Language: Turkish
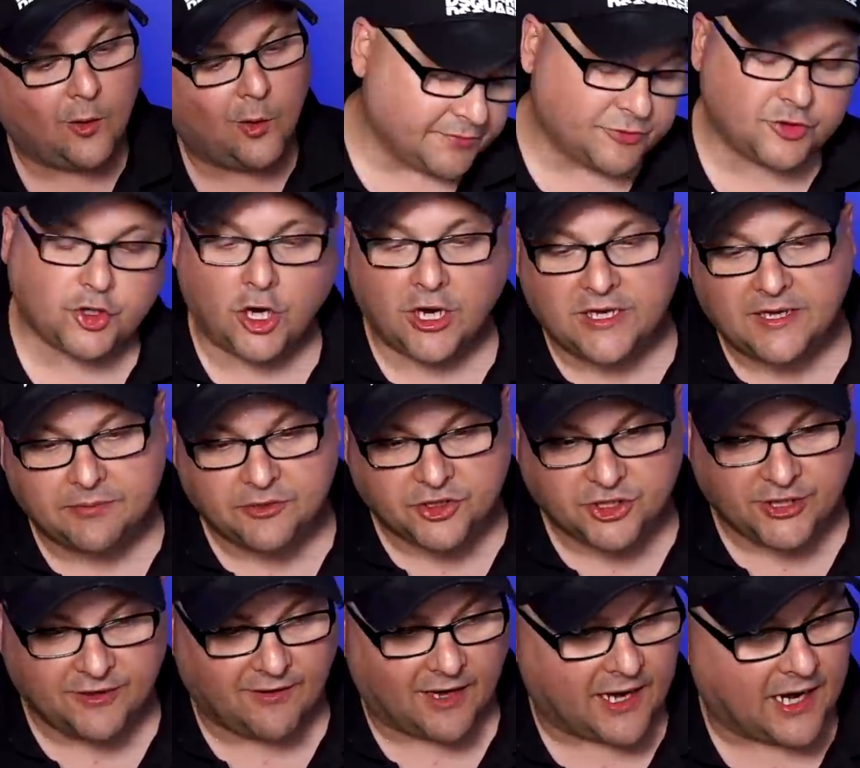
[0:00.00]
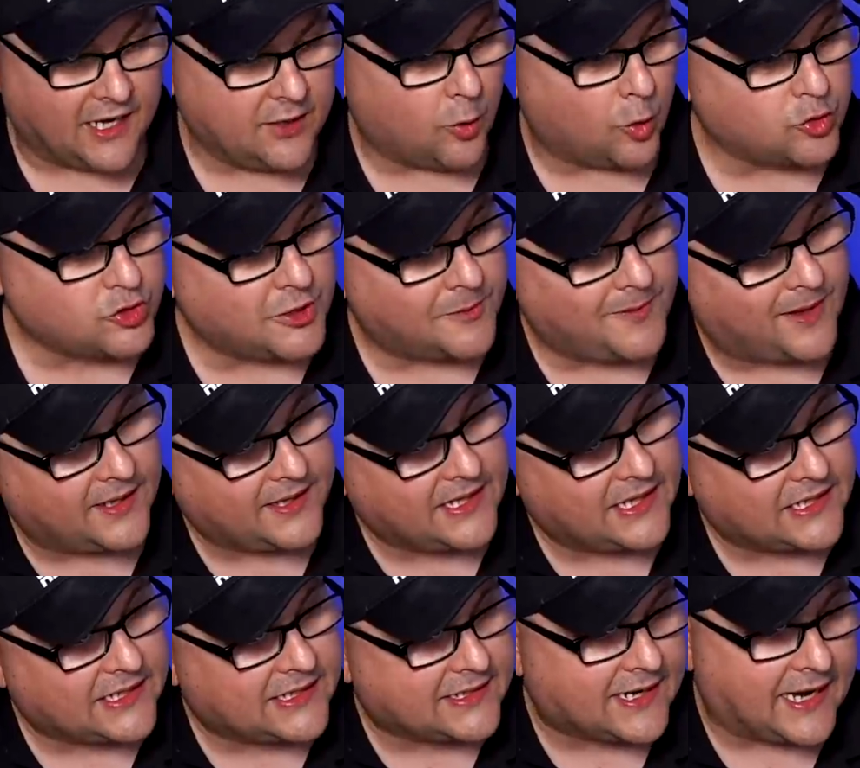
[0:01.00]
Şimdi şöyle bir şey var hani o
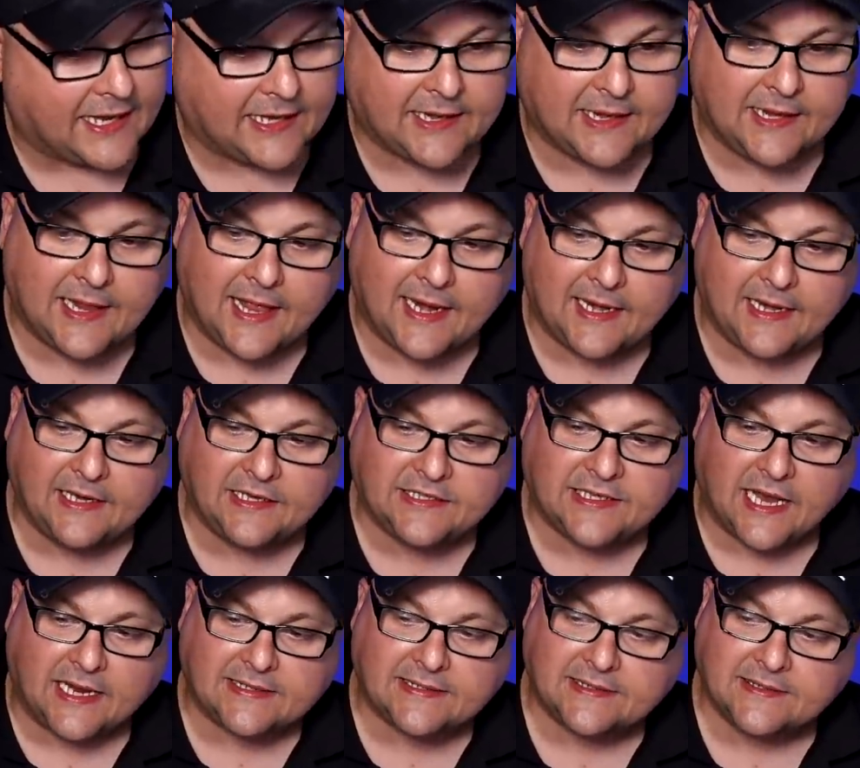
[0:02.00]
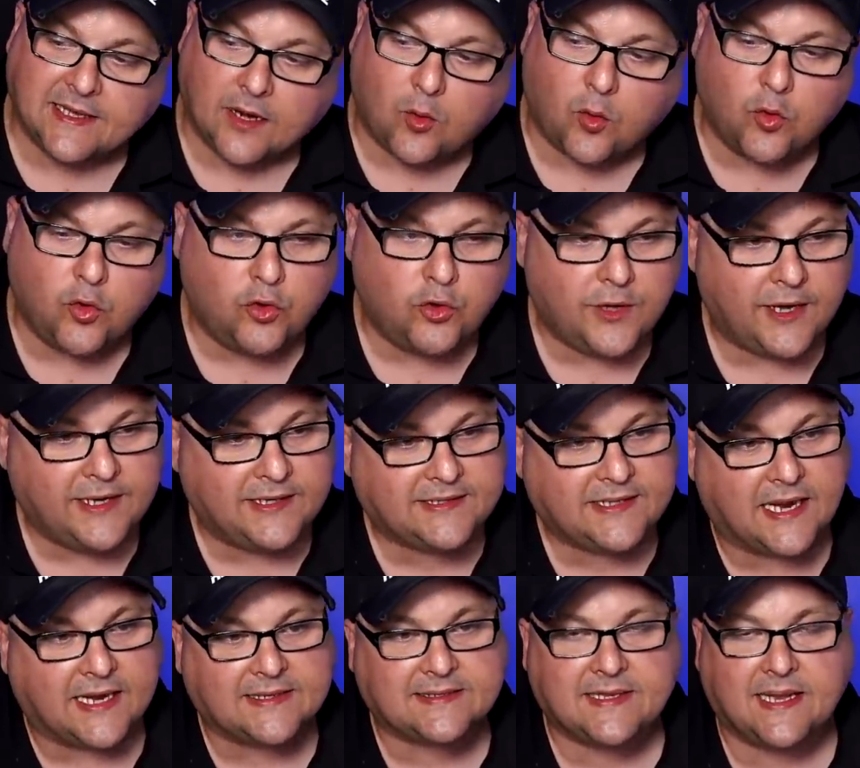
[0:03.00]
zamanki cracklilerin içerisinden oyunların
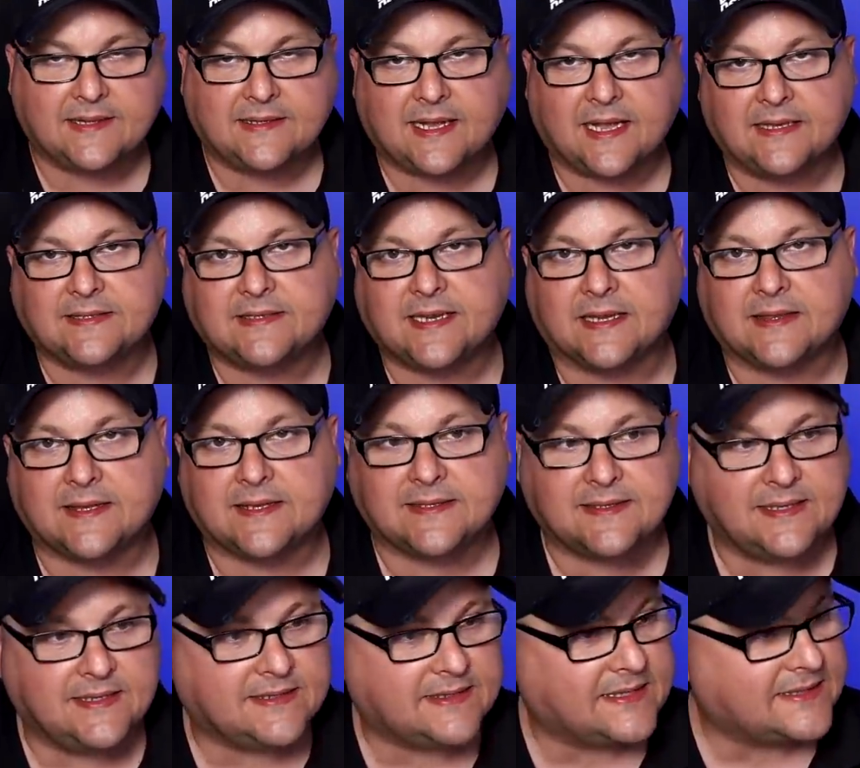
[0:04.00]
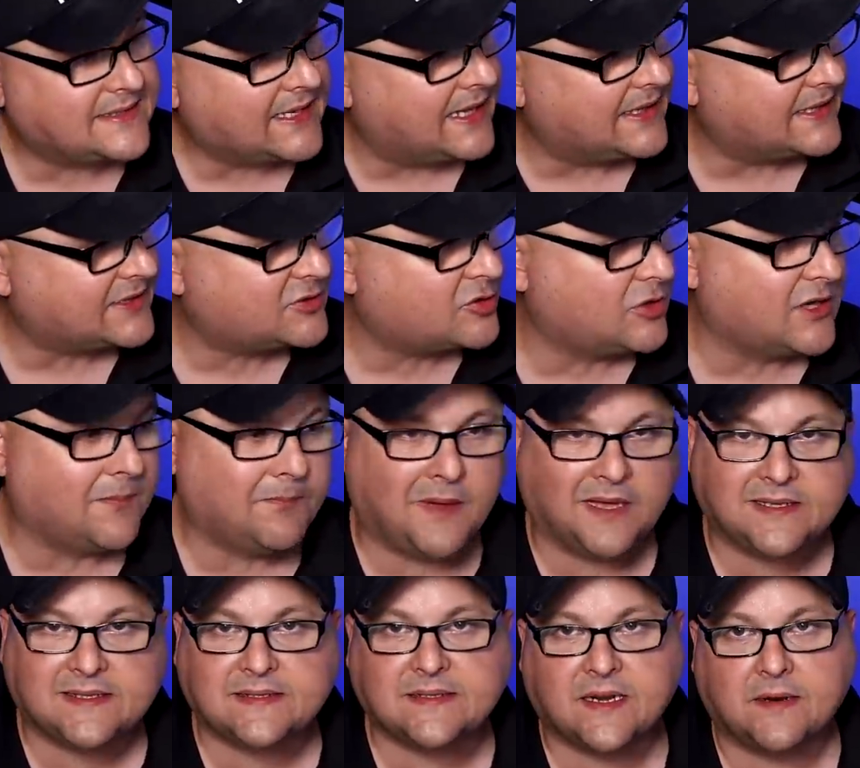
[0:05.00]
içerisinden taş çatlasa işte sağda solda
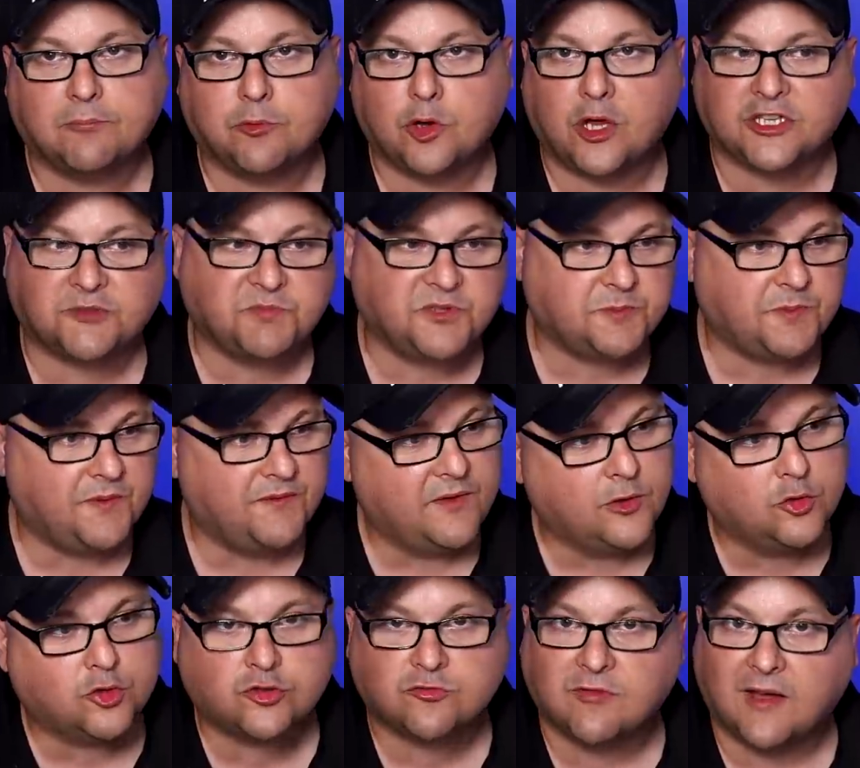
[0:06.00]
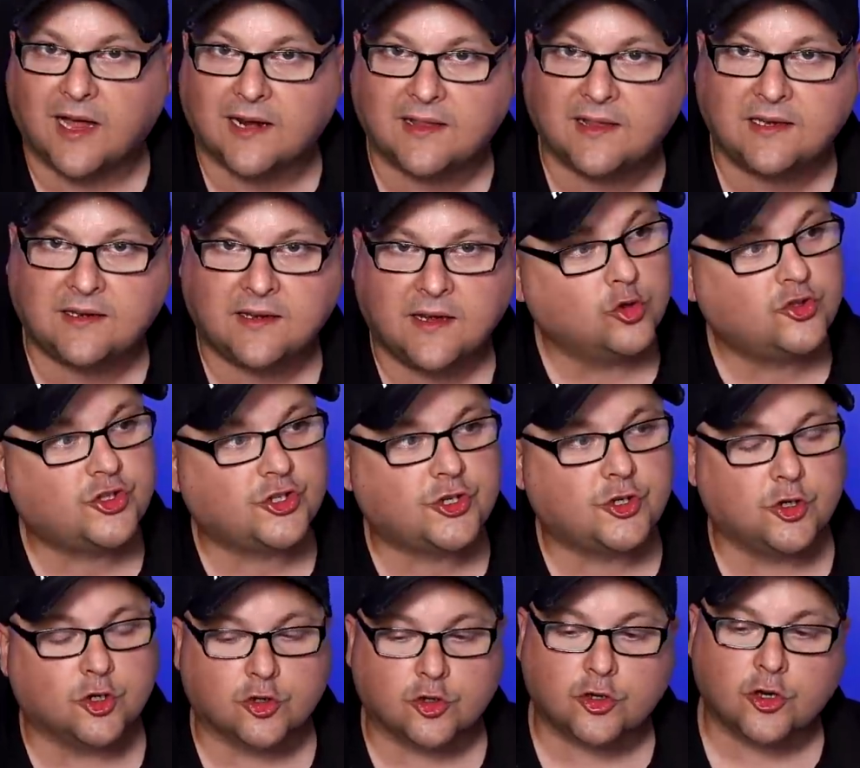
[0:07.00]
master'a bulaşmış bir virüs vardır o
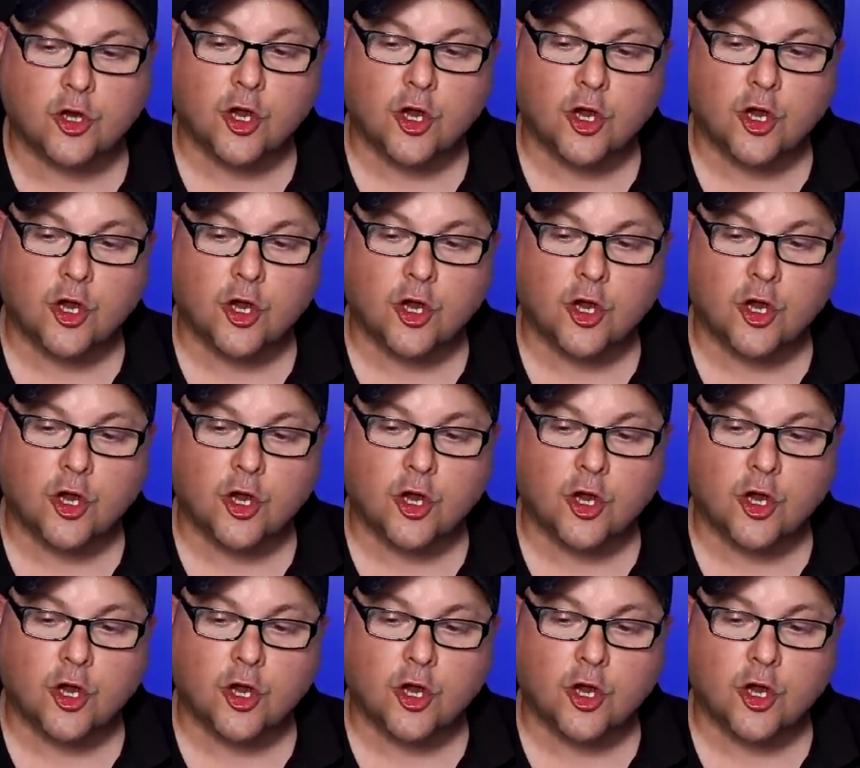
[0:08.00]
çıkıyordur.